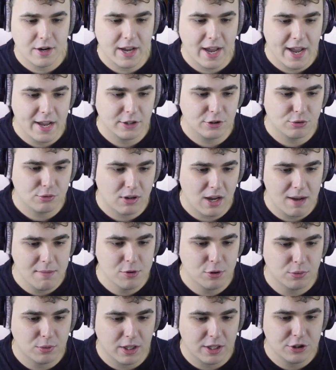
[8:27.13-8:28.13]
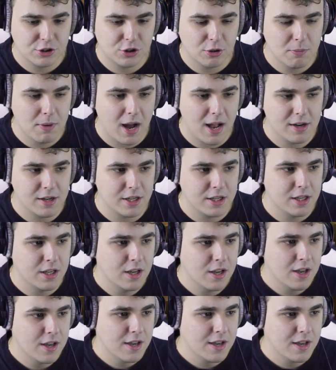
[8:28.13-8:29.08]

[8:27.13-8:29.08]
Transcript: okej, okay. szukamy tutaj ziomali